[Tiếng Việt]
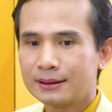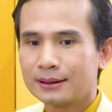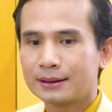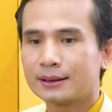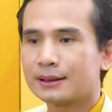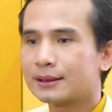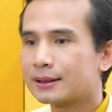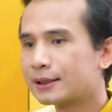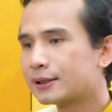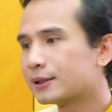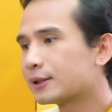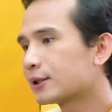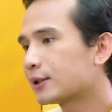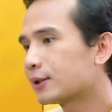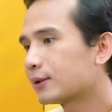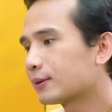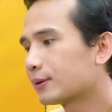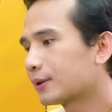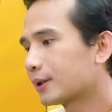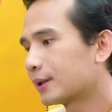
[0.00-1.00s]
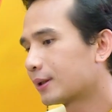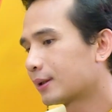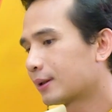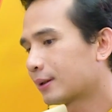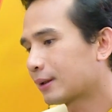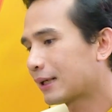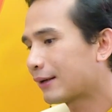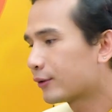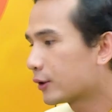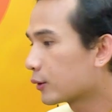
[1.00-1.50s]
chia rư nó không
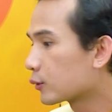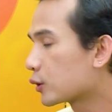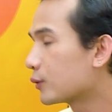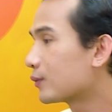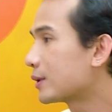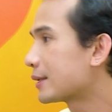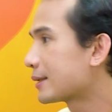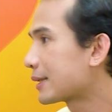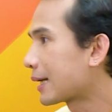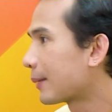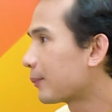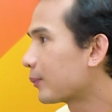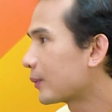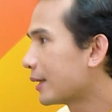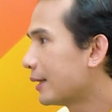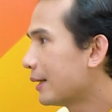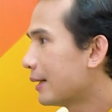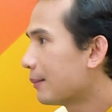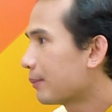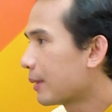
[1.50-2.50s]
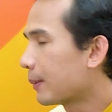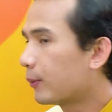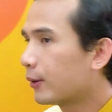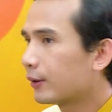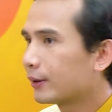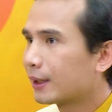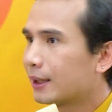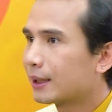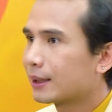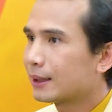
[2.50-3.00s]
cam thì không sôi chính xác để
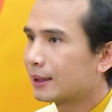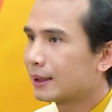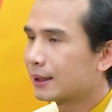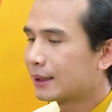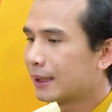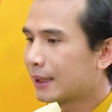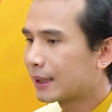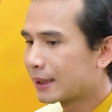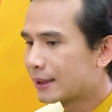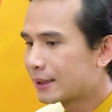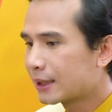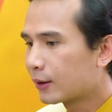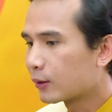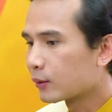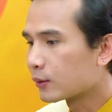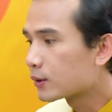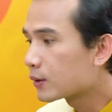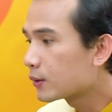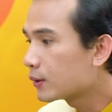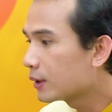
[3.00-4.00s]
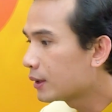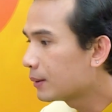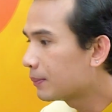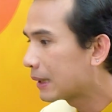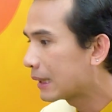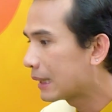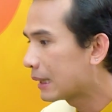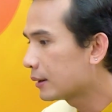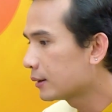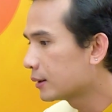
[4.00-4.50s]
pon thành đang ở nhà đại cha hồng sôi bị
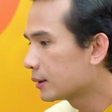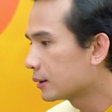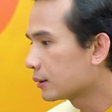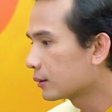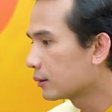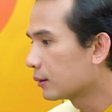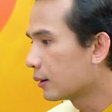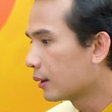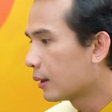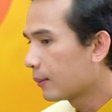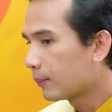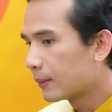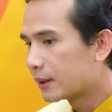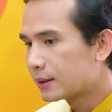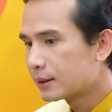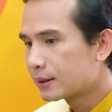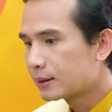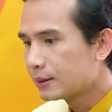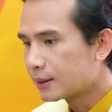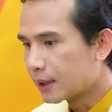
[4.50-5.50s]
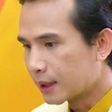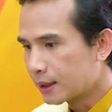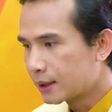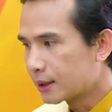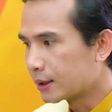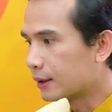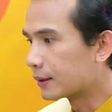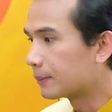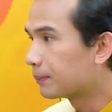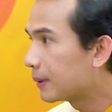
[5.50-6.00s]
khai dừng bởi dừng gì
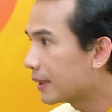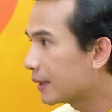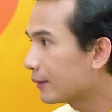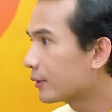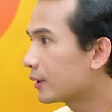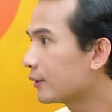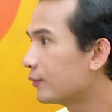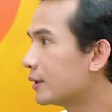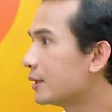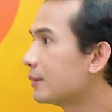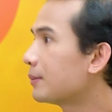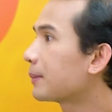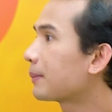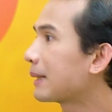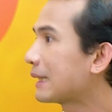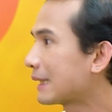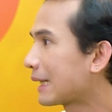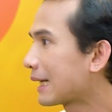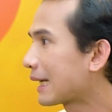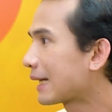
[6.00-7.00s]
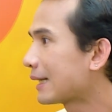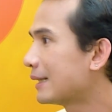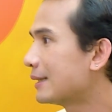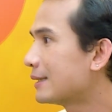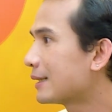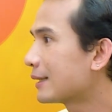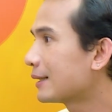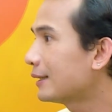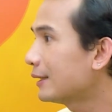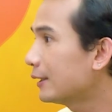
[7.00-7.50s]
chở phê về thừa dừng miệng bạc hà anh
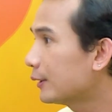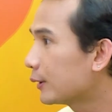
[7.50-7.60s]
chẳng ngất